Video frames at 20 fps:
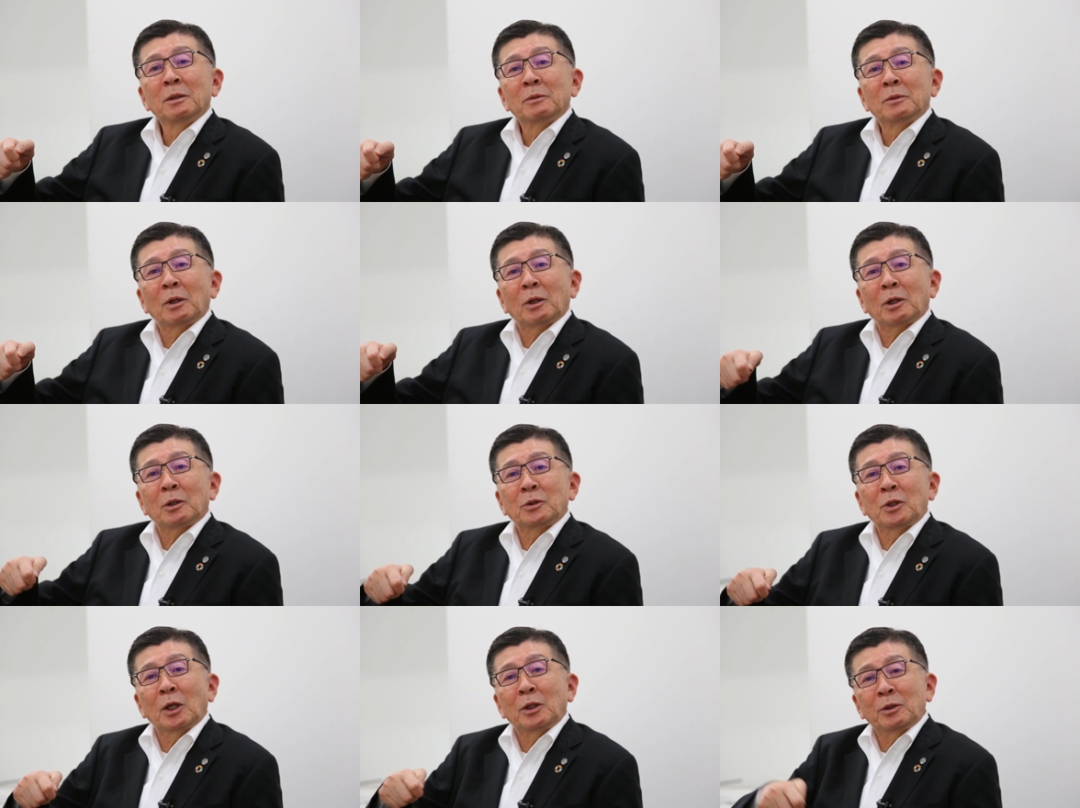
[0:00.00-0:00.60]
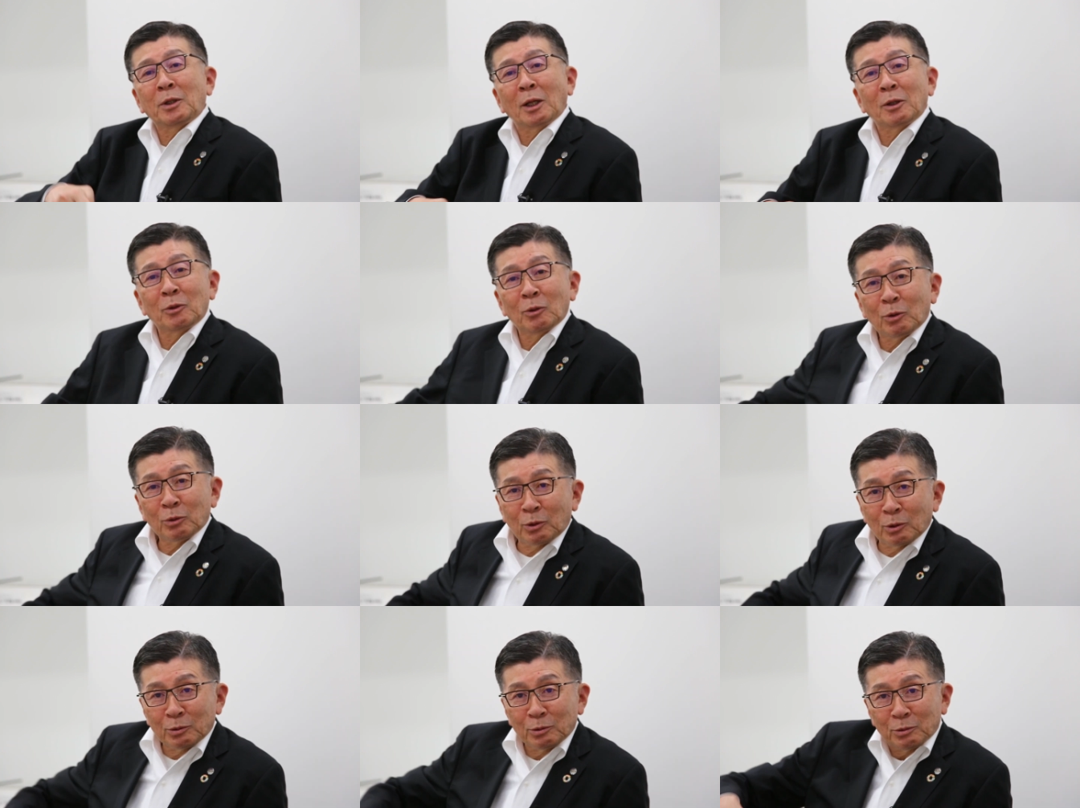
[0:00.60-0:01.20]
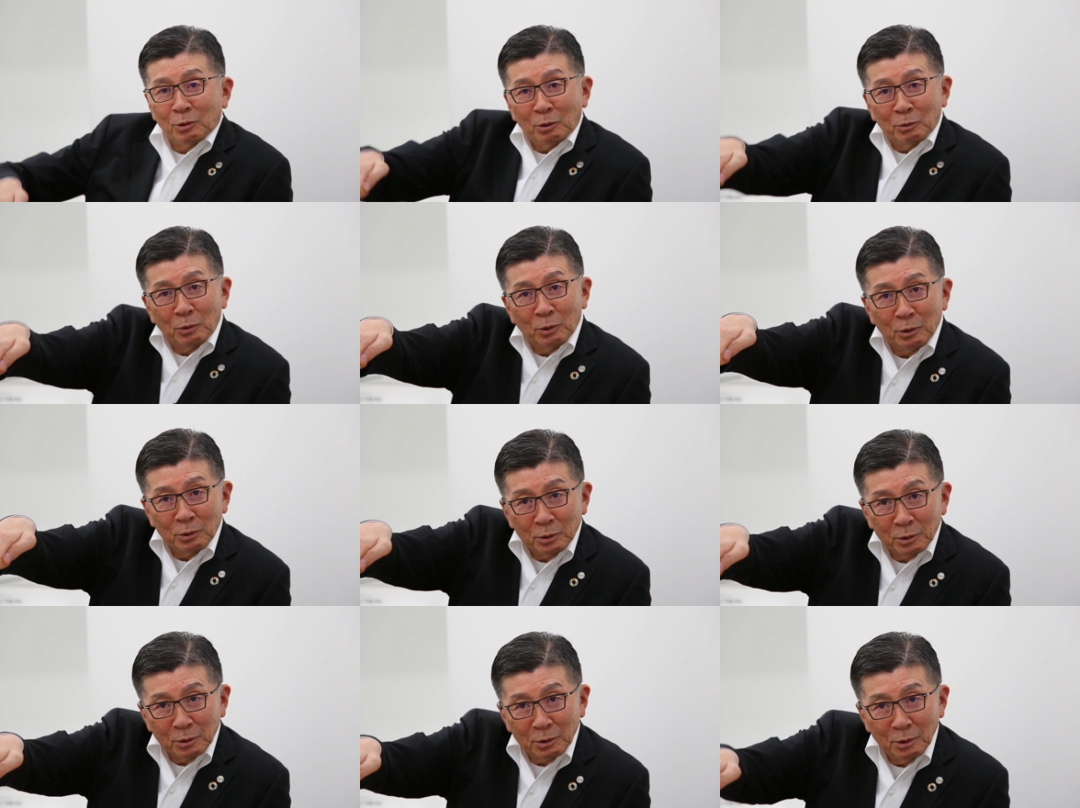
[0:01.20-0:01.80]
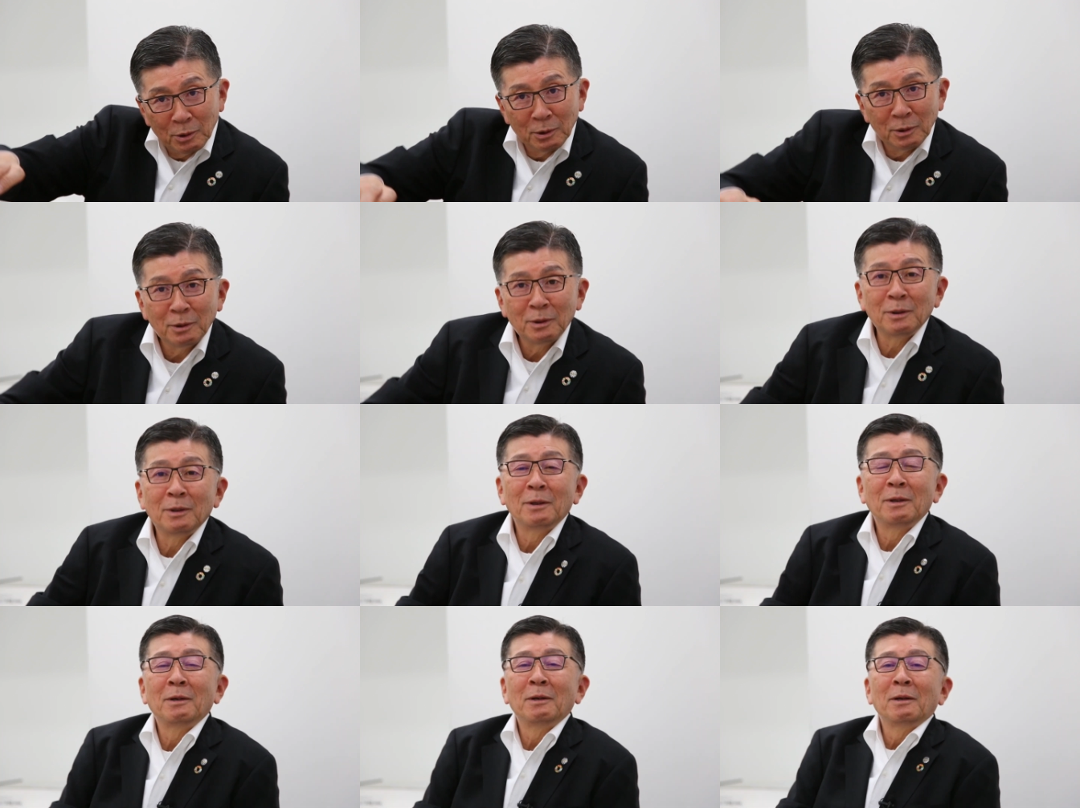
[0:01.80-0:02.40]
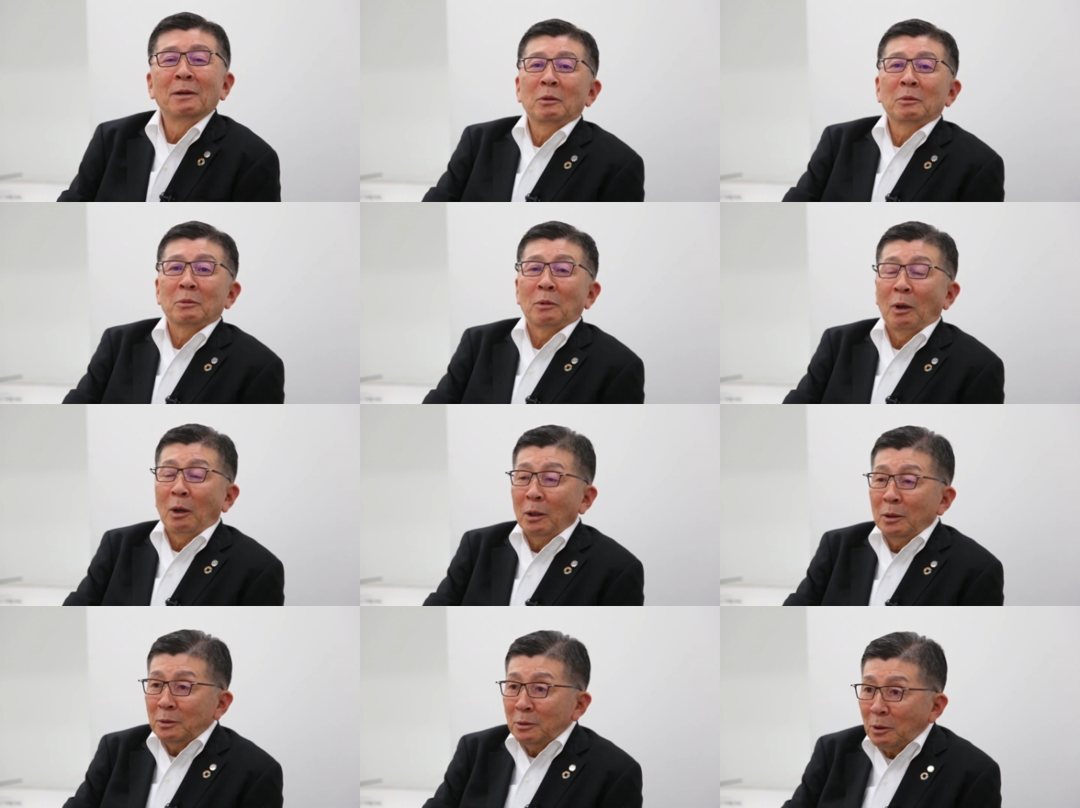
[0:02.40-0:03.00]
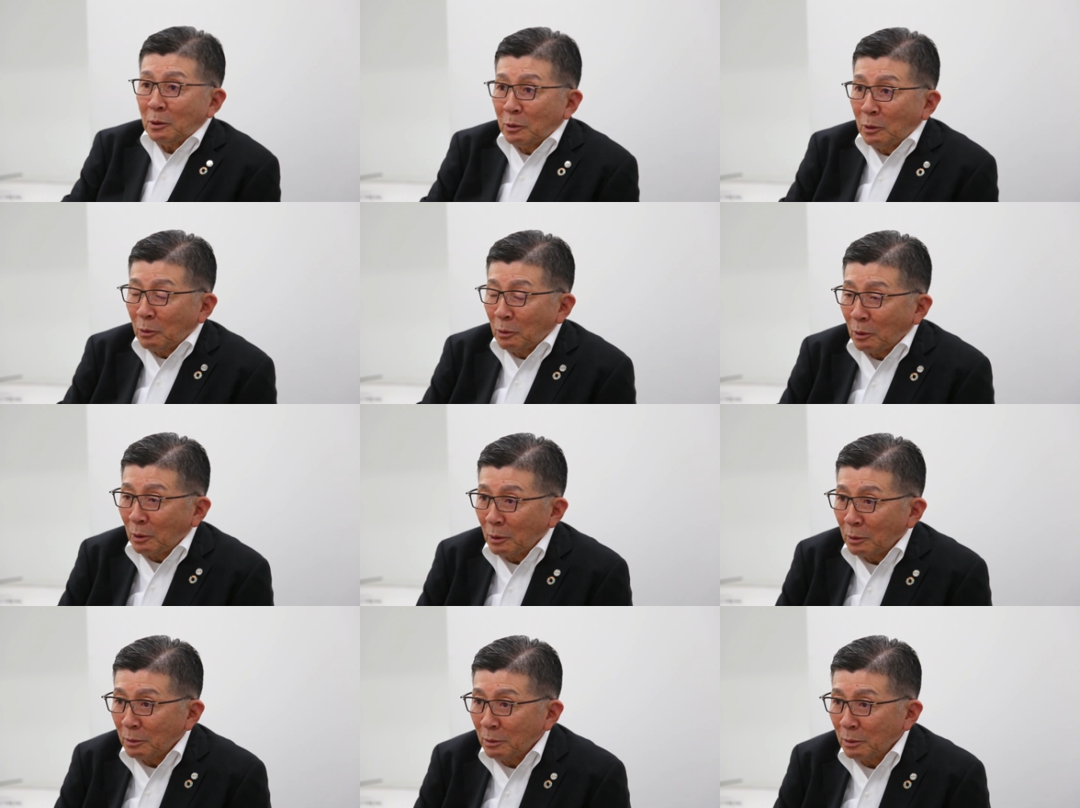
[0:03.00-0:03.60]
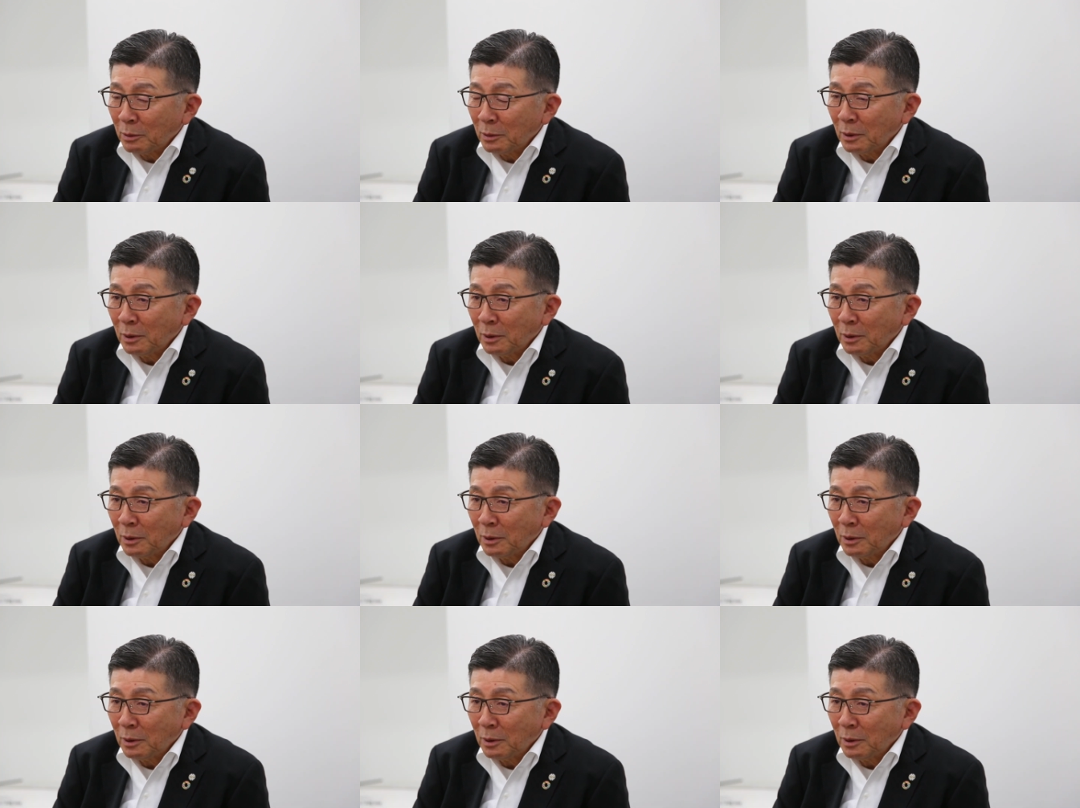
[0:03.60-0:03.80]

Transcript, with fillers: なんか石炭のことこうボとか何入れてんのか